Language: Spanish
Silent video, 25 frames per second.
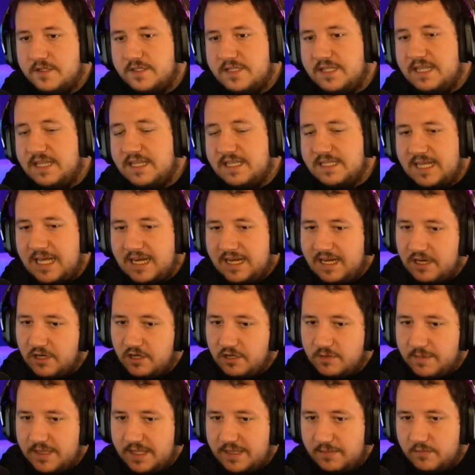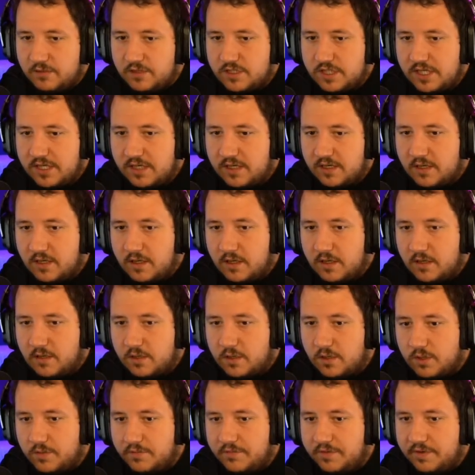Si desde aquí nos metemos en
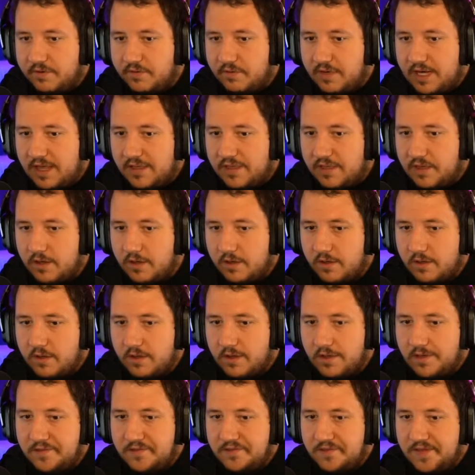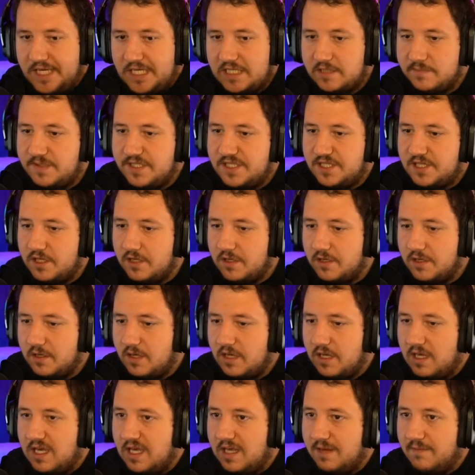configuración, transmisión
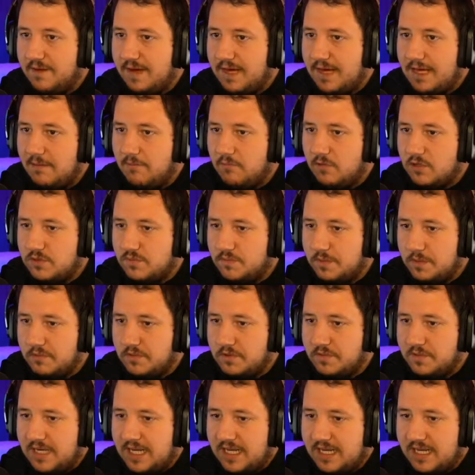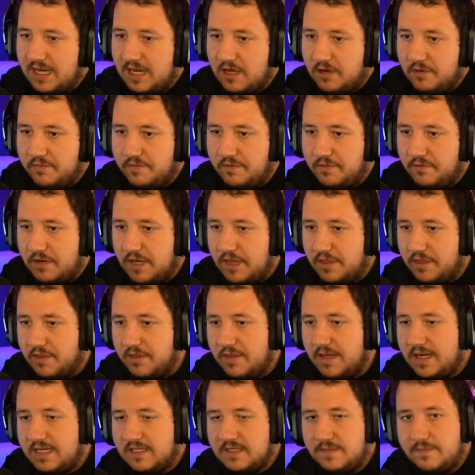y bajamos, podemos ver aquí la configuración
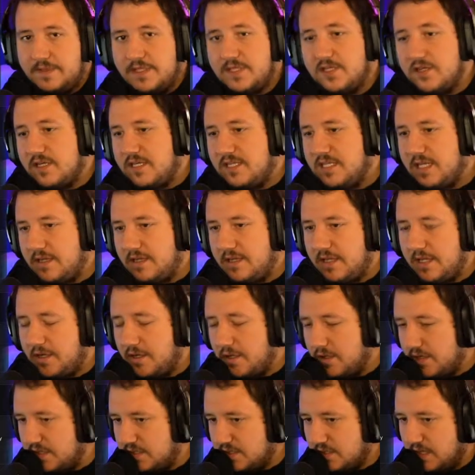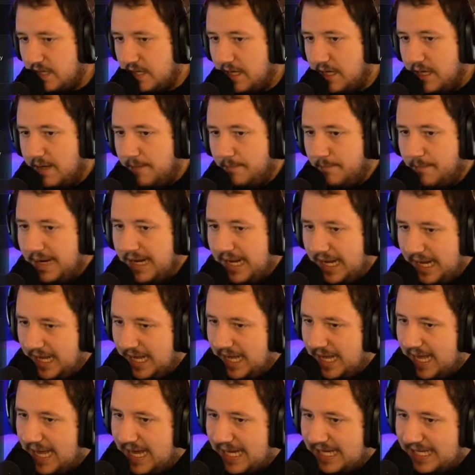de las emisiones anteriores. ¿Vale?
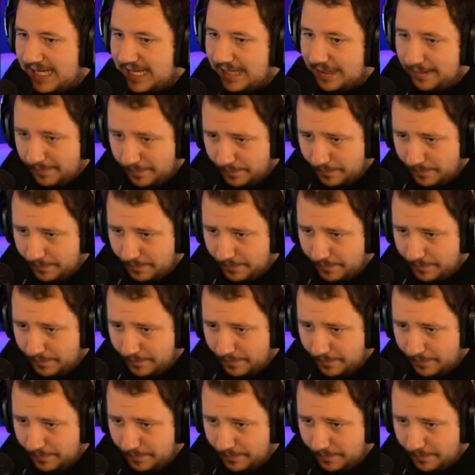Aquí